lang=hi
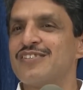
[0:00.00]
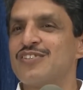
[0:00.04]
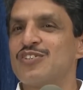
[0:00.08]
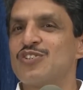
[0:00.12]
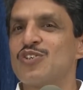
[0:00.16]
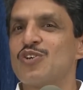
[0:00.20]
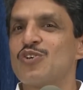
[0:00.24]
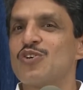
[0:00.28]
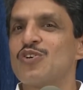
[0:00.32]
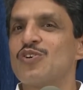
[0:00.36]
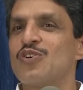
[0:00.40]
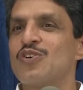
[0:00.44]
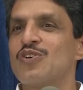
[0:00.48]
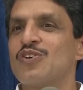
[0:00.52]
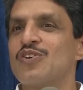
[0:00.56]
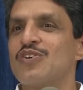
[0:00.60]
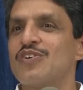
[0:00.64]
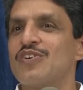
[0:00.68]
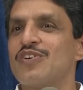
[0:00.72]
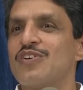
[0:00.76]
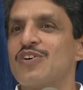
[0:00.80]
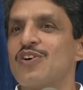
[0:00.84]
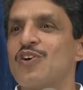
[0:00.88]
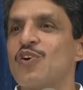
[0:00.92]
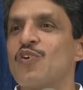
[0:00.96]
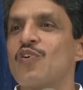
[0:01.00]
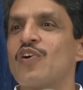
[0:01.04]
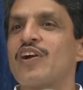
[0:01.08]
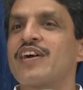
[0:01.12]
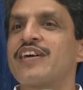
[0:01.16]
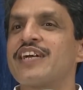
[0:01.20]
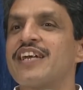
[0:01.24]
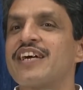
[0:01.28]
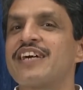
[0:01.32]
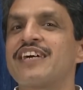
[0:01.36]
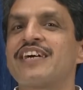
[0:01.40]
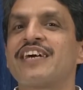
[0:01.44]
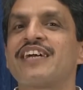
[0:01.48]
जो
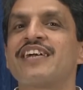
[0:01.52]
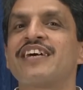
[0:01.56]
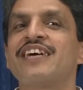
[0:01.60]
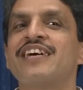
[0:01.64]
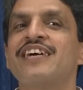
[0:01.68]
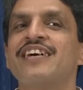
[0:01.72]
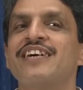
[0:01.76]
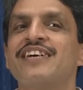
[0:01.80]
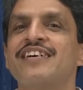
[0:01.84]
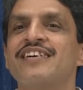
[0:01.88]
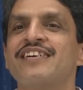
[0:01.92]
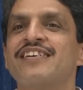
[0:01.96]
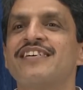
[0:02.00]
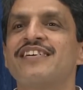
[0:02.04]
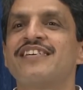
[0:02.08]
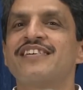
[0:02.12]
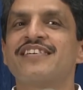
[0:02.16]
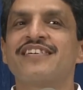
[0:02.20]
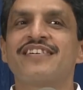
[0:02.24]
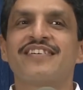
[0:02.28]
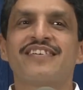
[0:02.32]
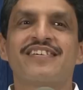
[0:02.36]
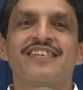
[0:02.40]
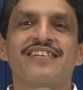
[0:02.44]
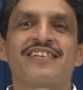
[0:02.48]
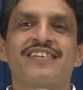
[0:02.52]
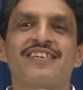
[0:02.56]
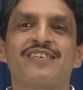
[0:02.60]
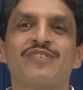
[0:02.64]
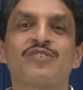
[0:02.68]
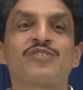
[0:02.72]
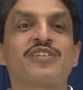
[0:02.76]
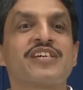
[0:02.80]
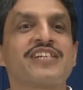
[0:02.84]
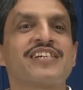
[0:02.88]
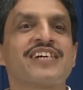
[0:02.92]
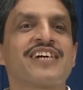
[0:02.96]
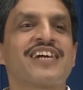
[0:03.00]
ओवरटेक करे
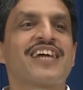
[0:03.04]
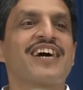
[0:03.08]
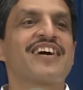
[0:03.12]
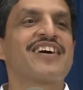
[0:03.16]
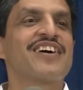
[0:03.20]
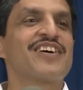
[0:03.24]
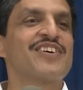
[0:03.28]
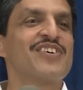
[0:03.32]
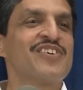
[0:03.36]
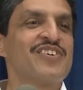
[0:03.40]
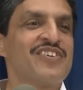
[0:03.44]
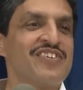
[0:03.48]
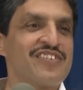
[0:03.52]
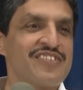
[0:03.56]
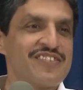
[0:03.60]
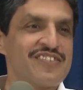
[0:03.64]
उससे झगड़ा करो